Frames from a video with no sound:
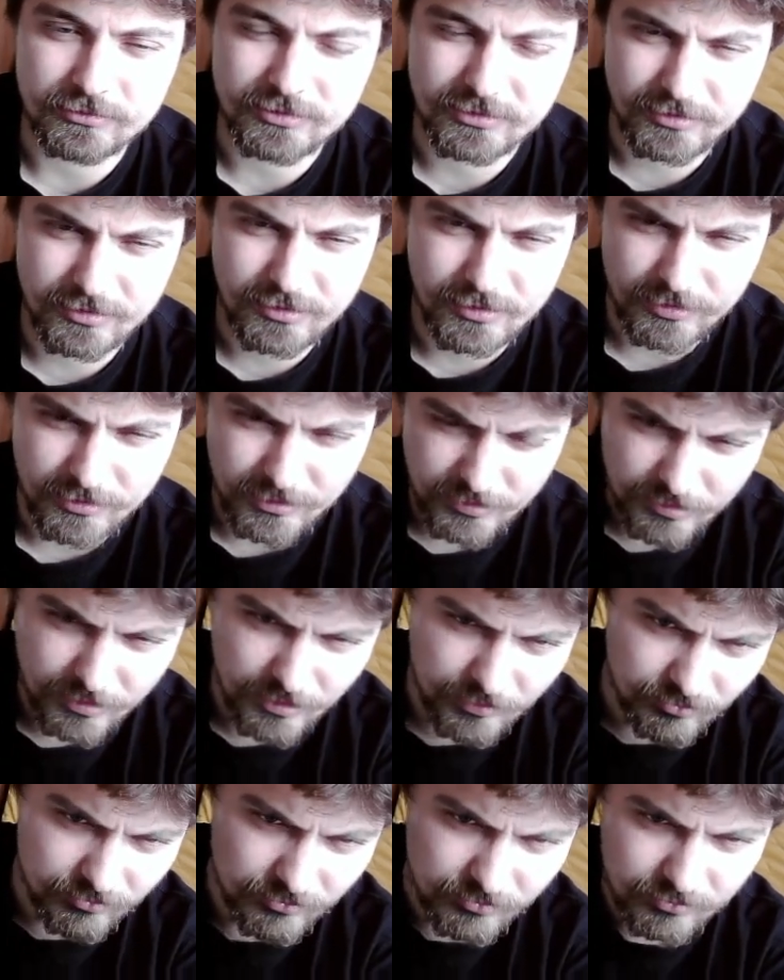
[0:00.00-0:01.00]
Generalnie
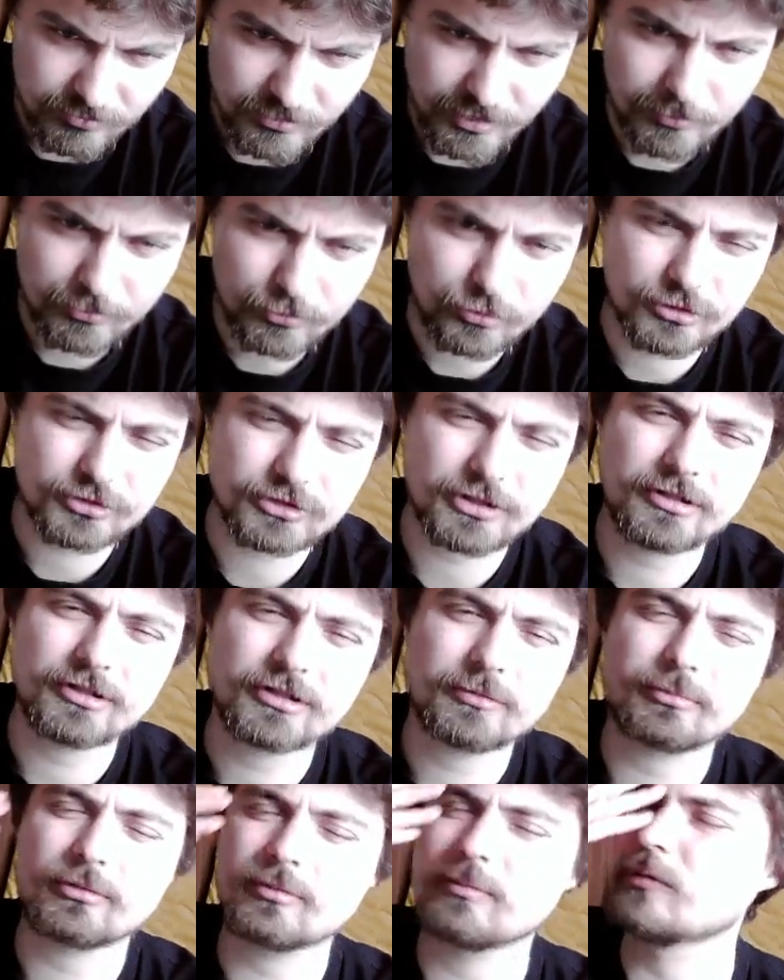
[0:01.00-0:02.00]
tam nie było
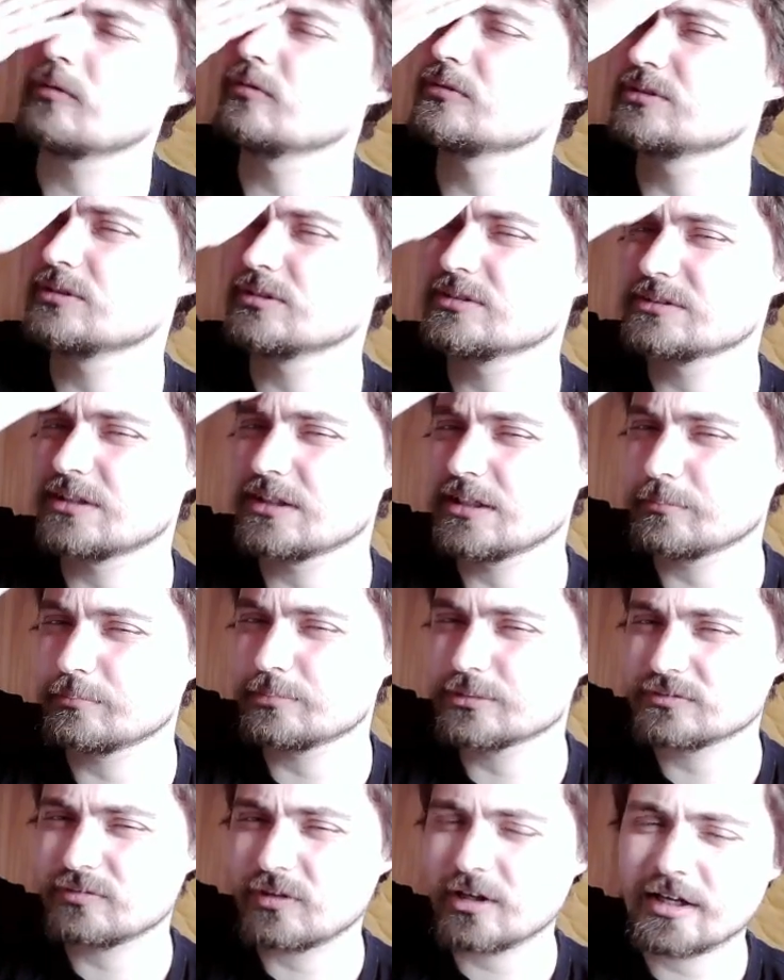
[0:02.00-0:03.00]
żadnych problemów z dostaniem
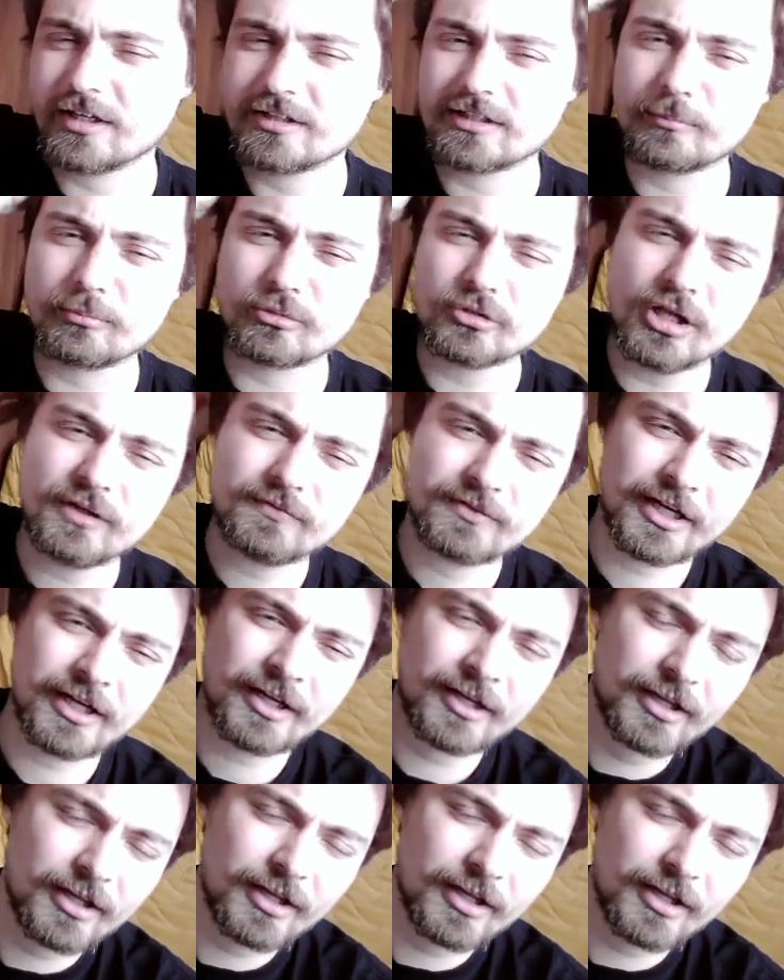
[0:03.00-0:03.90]
pozwolenia na budowę.